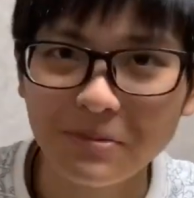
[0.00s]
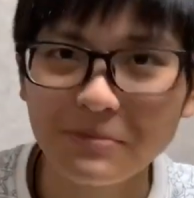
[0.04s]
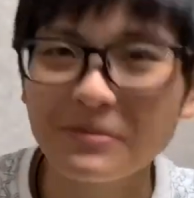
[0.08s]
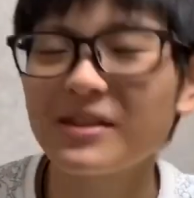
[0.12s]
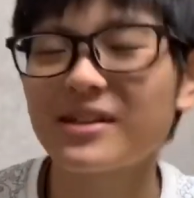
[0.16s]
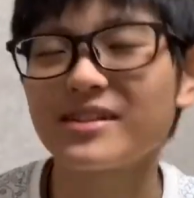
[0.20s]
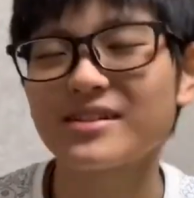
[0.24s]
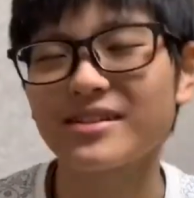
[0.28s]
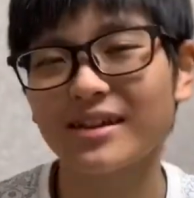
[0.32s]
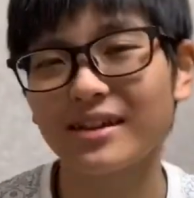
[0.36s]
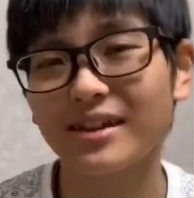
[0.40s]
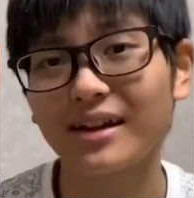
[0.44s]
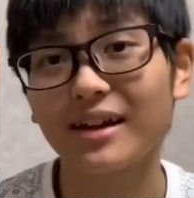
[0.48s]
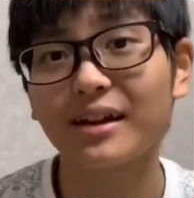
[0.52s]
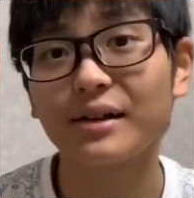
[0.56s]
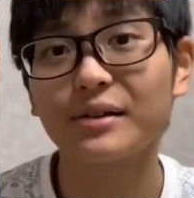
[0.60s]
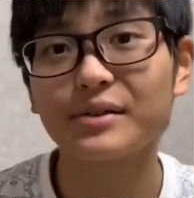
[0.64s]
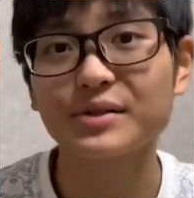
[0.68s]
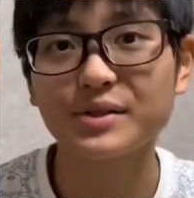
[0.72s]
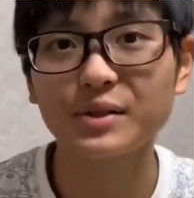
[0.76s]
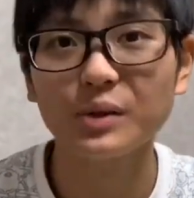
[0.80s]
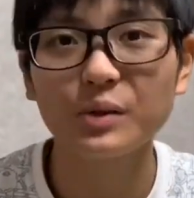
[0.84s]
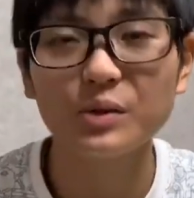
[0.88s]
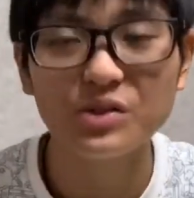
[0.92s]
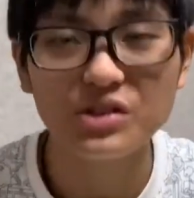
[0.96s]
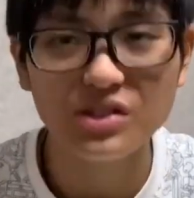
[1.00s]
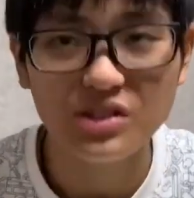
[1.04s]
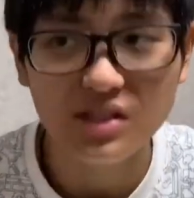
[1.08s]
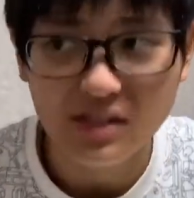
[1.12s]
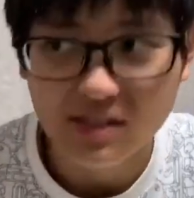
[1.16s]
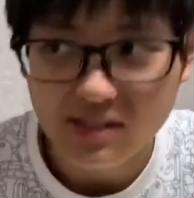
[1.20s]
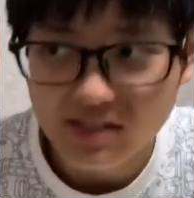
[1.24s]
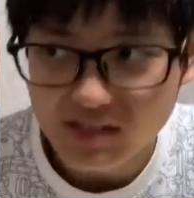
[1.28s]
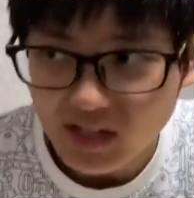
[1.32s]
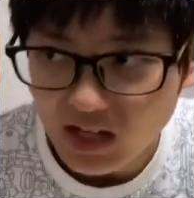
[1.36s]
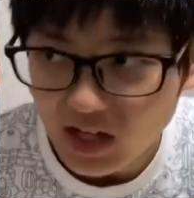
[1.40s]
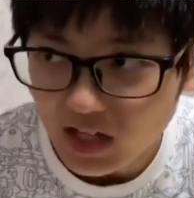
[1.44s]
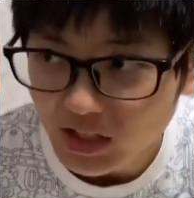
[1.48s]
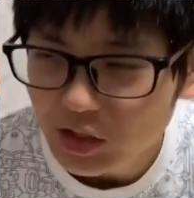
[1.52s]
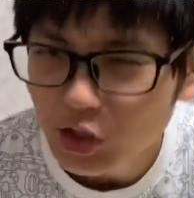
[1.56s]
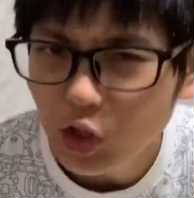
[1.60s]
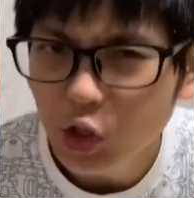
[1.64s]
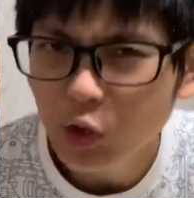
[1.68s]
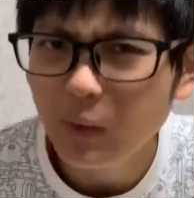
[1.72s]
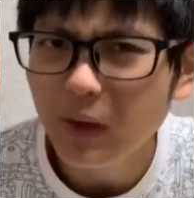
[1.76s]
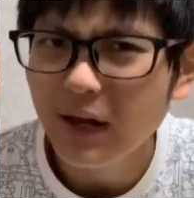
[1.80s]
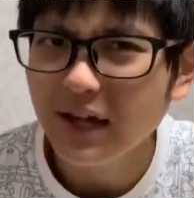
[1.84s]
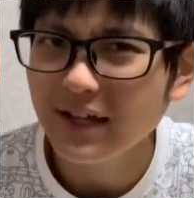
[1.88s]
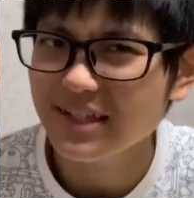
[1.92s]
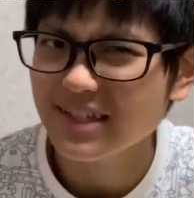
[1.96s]
皆さんいかがお過ごしですか
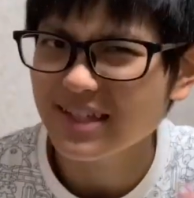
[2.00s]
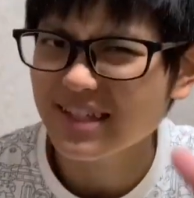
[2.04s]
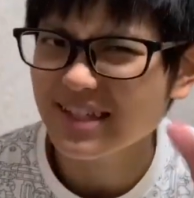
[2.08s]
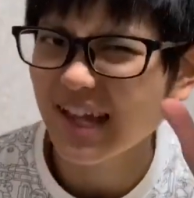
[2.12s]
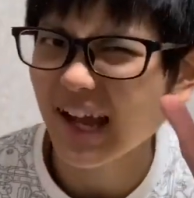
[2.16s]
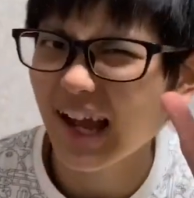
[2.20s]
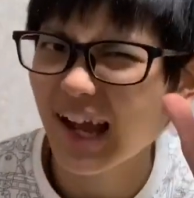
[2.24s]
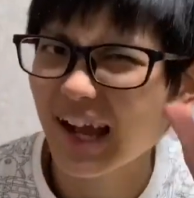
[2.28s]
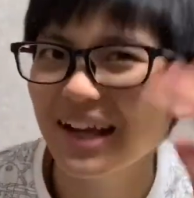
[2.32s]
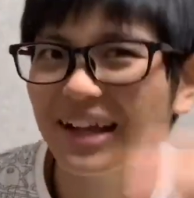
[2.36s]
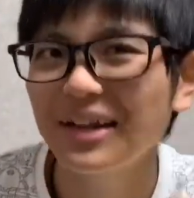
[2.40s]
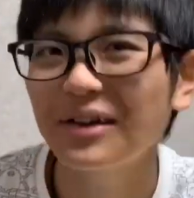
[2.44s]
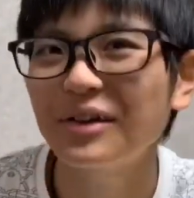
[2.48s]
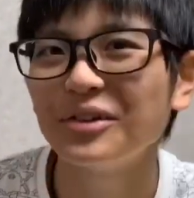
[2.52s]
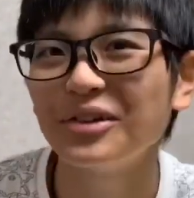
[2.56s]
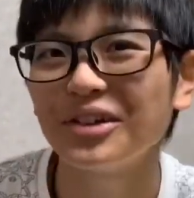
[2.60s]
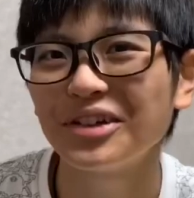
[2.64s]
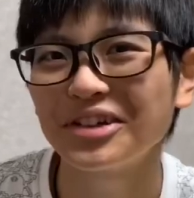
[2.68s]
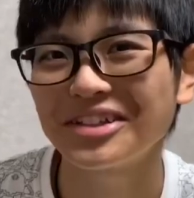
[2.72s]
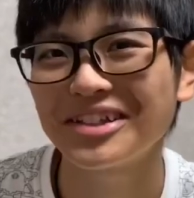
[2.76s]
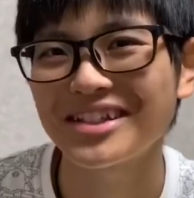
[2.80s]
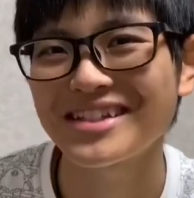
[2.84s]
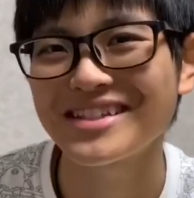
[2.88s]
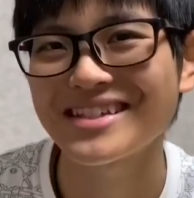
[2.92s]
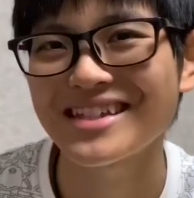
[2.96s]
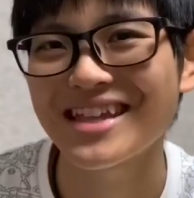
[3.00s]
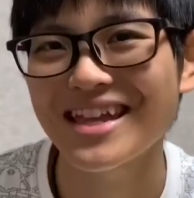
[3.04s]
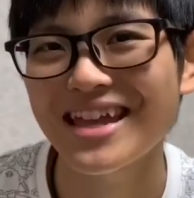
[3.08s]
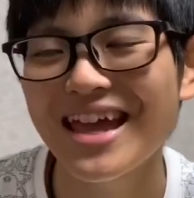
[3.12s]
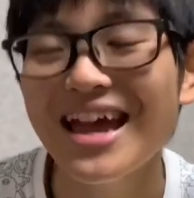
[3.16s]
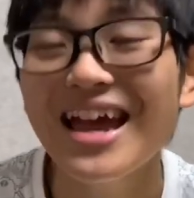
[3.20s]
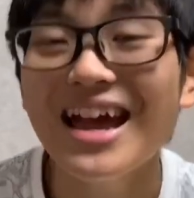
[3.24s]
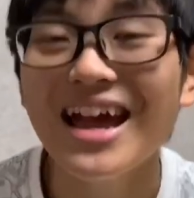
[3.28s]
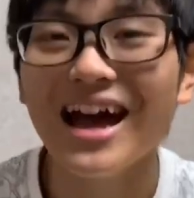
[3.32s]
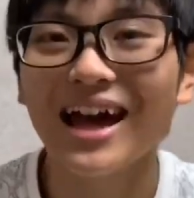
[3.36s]
今日は、じゃがりこの日ですね。